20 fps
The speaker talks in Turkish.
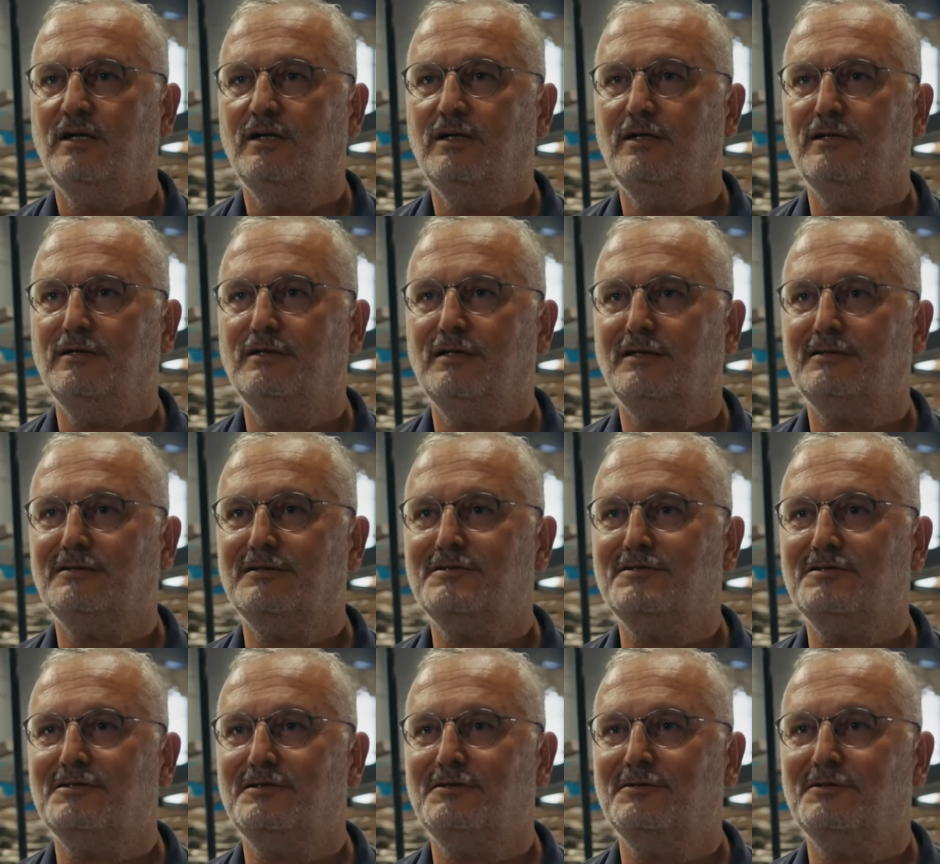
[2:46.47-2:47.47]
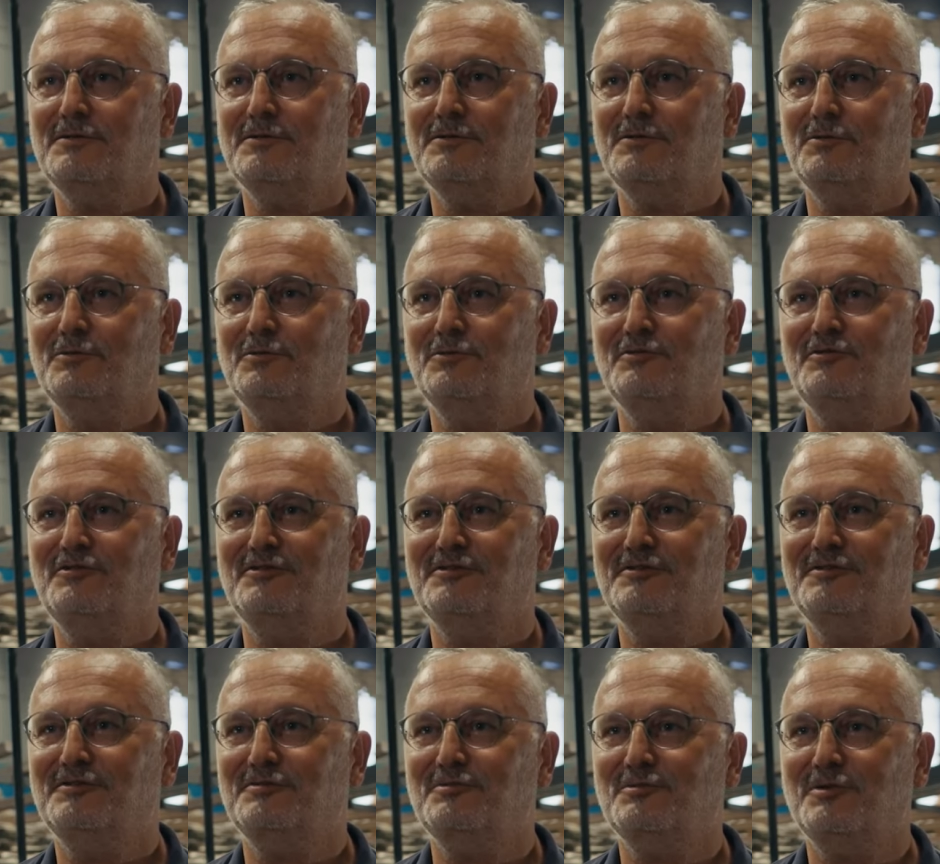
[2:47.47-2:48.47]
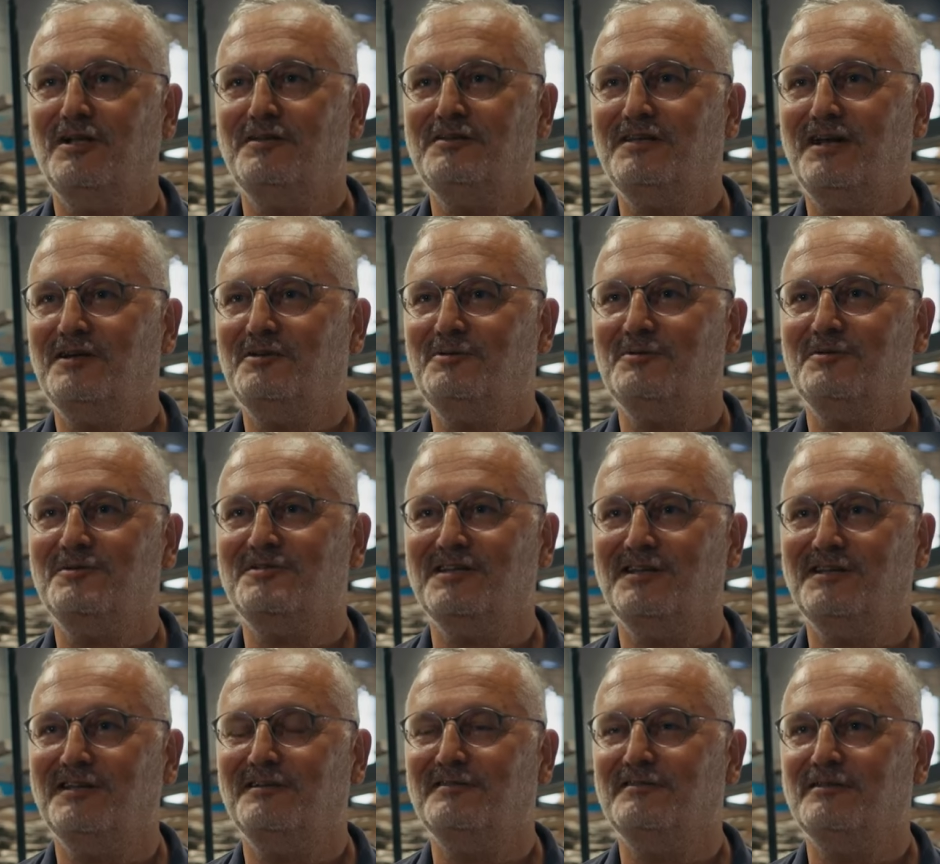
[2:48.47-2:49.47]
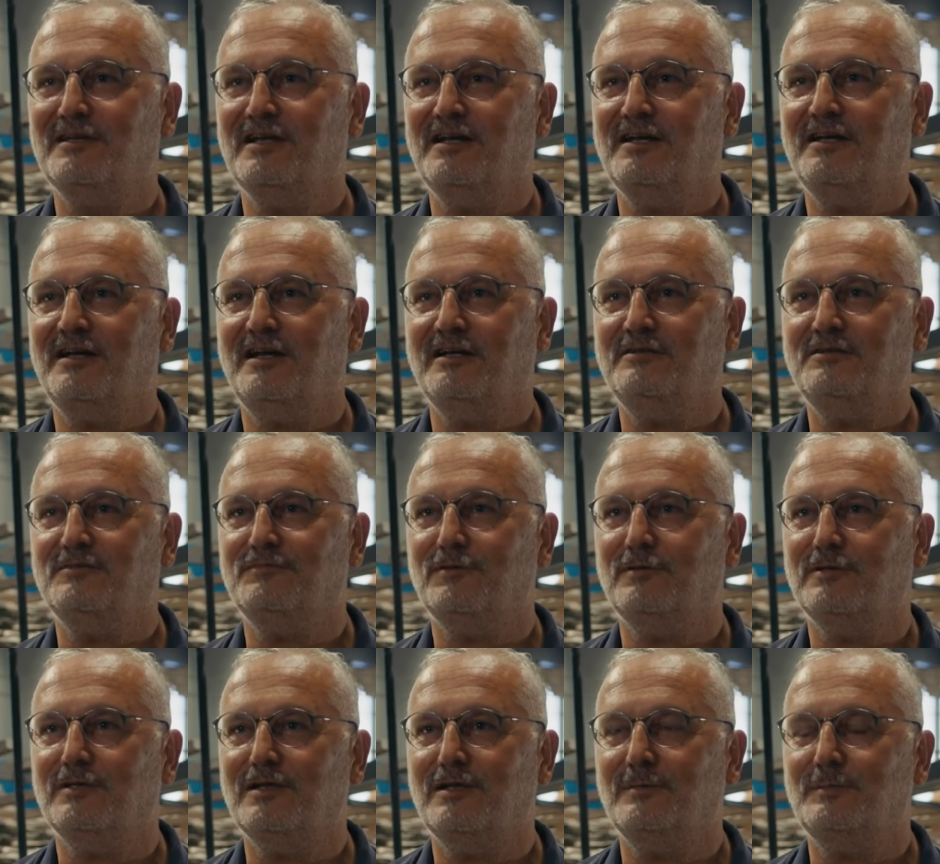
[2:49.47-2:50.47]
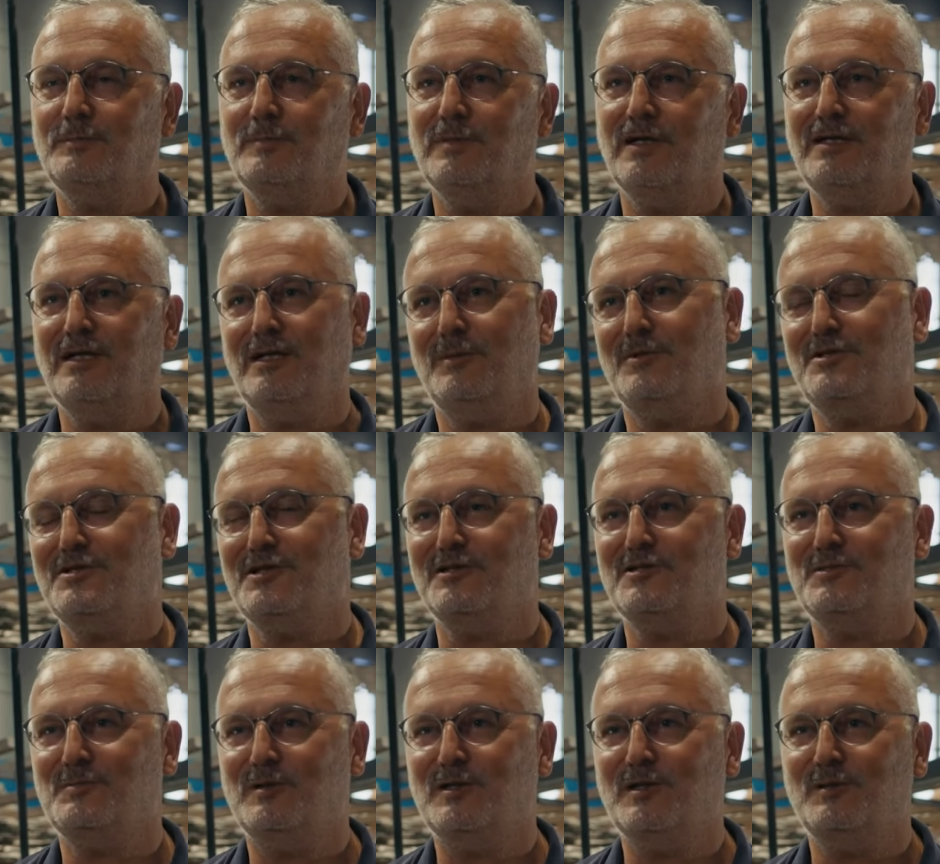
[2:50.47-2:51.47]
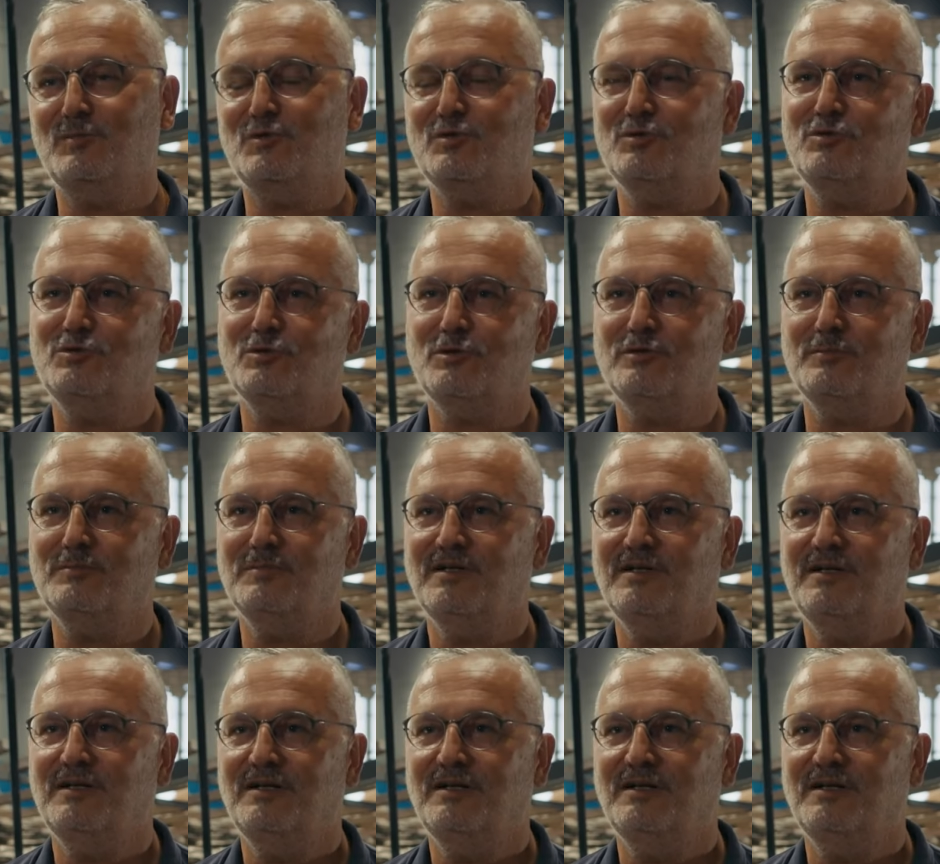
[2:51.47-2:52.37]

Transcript: Ee, yaklaşık 30 e, yıldır sualtı arkeolojisi alanında aktif olarak akademik çalışmalarımı yürütüyorum.